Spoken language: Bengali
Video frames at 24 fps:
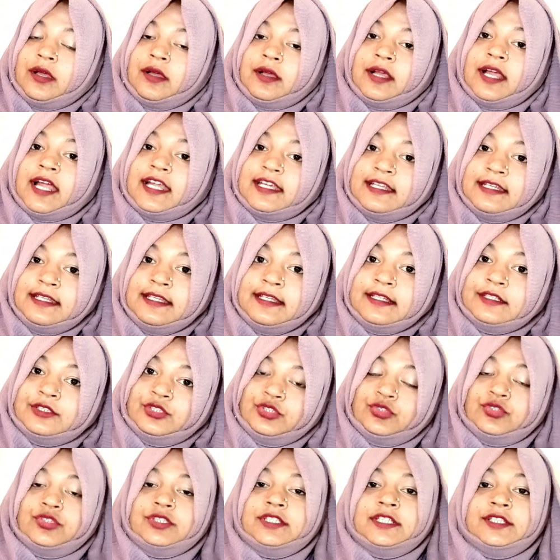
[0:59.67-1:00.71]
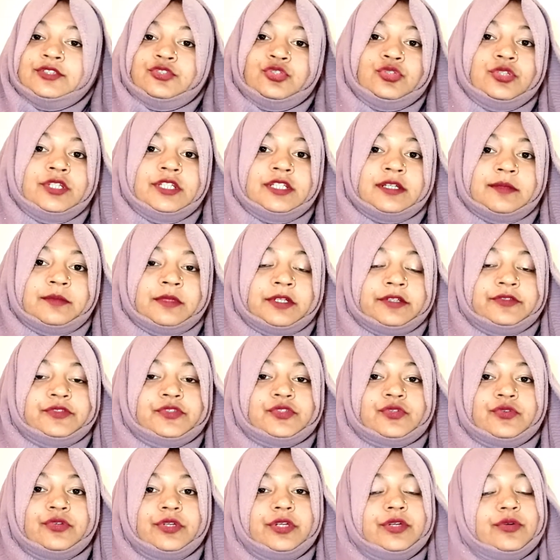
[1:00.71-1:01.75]
গার্ডেনিং এর জন্য যে ছুরিটা আমরা ইউজ
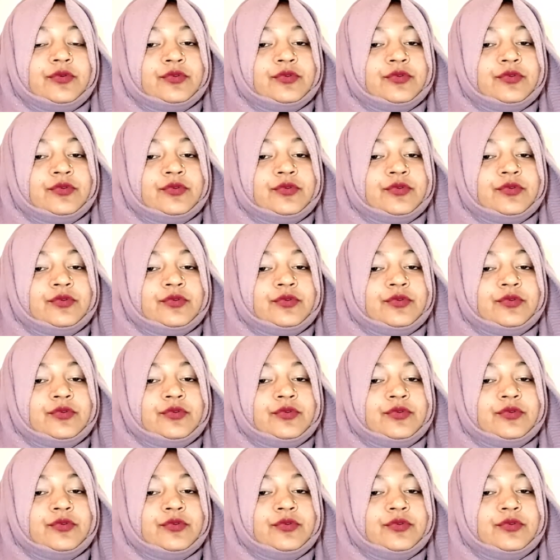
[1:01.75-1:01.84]
করি